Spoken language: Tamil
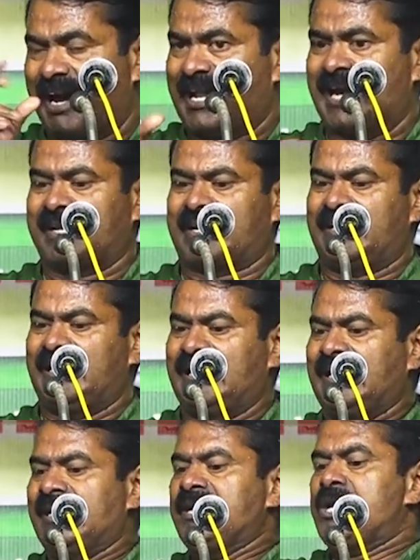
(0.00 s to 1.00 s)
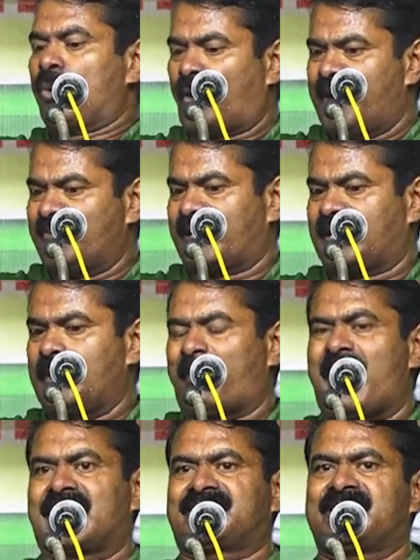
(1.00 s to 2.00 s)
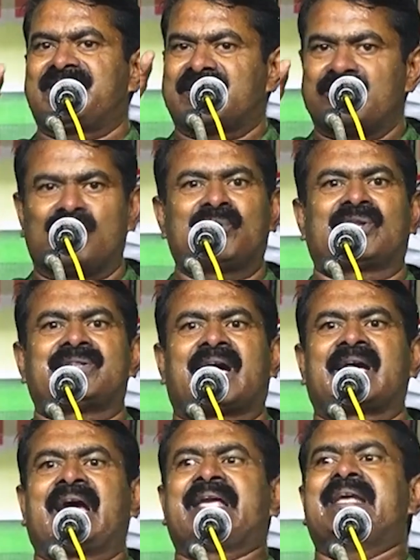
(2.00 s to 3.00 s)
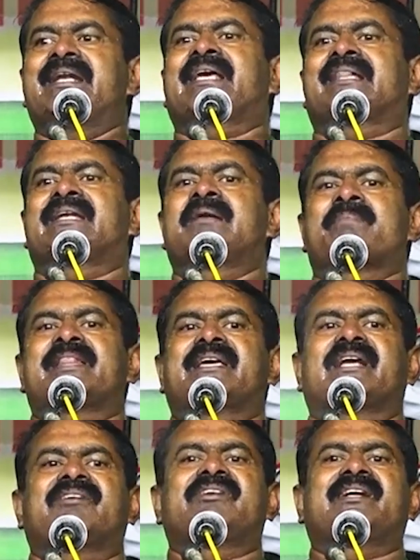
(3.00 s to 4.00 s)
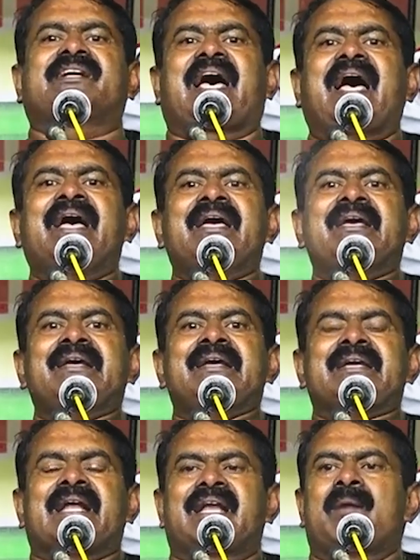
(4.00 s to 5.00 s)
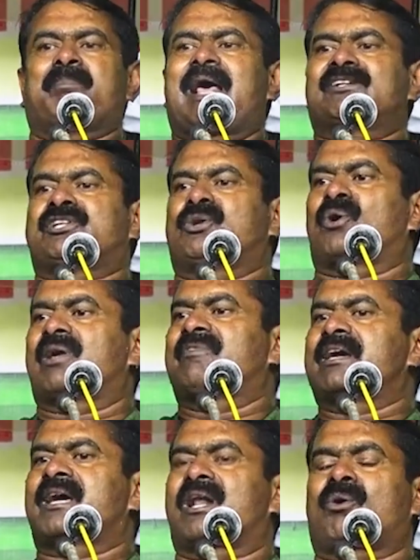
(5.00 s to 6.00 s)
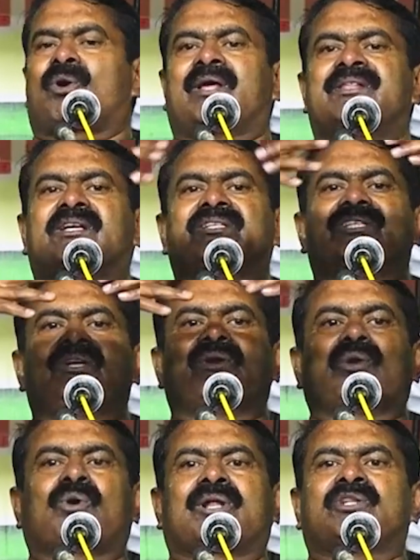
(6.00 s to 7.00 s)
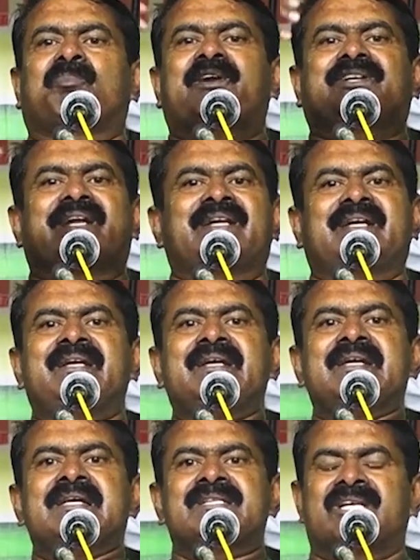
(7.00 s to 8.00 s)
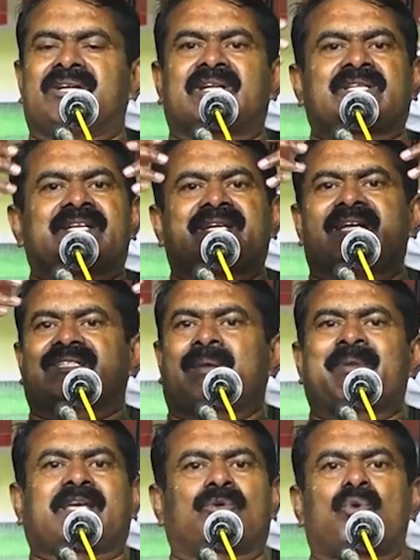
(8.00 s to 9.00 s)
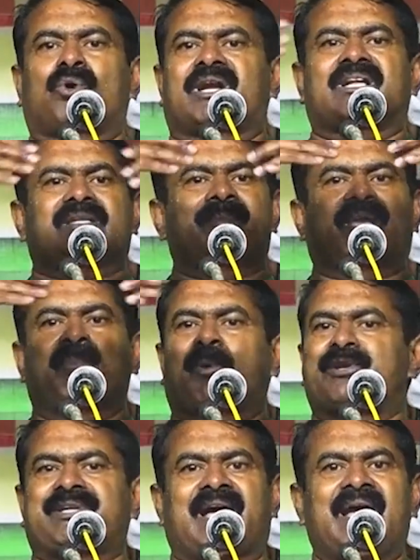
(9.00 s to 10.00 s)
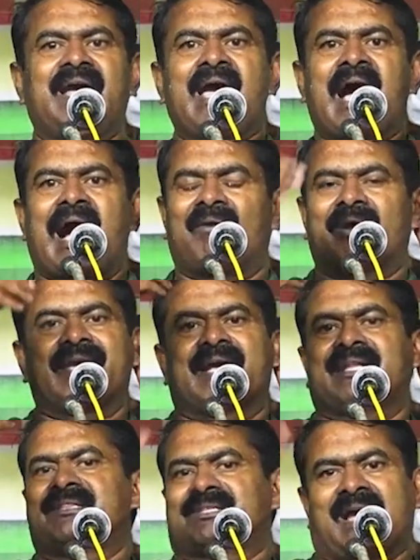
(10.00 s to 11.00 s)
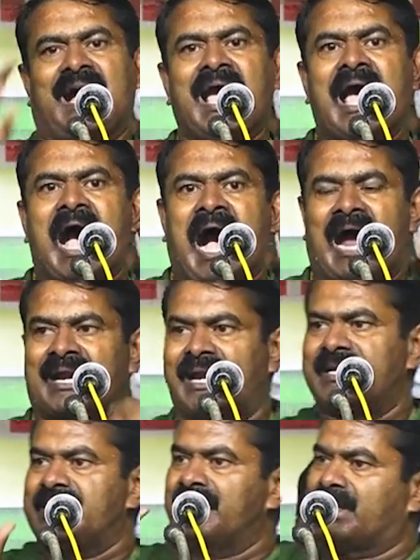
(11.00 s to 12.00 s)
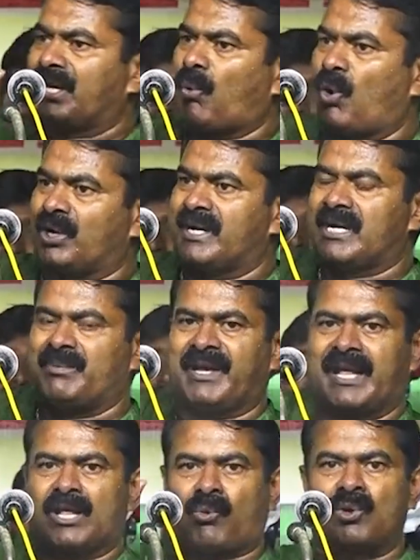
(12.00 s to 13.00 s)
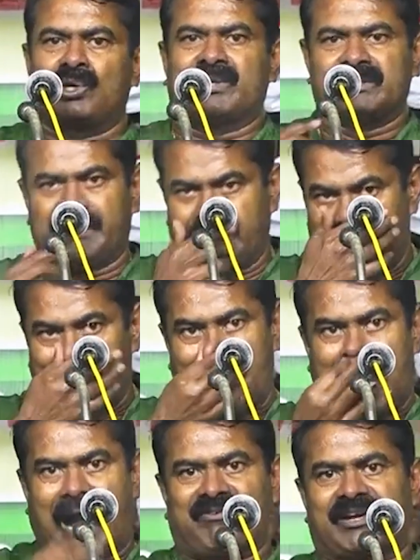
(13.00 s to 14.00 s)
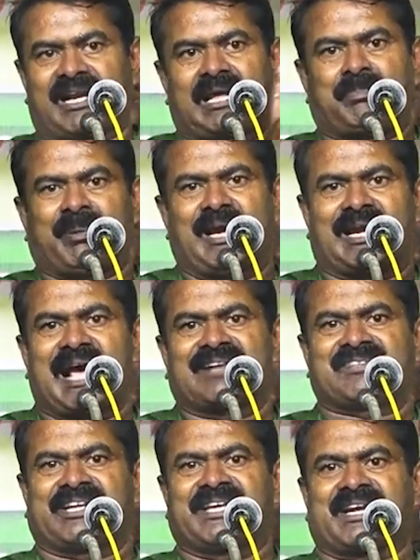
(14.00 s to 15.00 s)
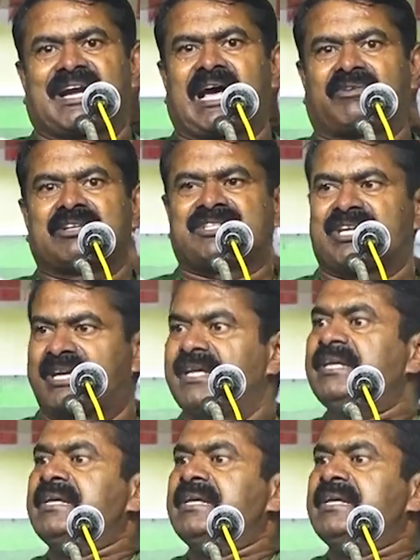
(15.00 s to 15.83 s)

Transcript: வேளாளர்கள் குயவர்கள் பானை சட்டி செஞ்சு கொண்டு இருந்தாங்க இன்னைக்கு அதை நீ மதிக்கல விட்டுட்ட எல்லாம் பிளாஸ்டிக் குடம் வெங்கல குடம் இதுக்கு சில்வர் குடத்துக்கு போயிட்ட நீ சில்வர் சட்டியில் சமைக்க குக்கரில் சமைக்க போயிட்ட அவன் இறந்துட்டான் ஆனால் இருக்கிற ஒரு ரெண்டு பேரையாக கொண்டு வந்து அவர்களை பேராசிரியர்களாக வச்சு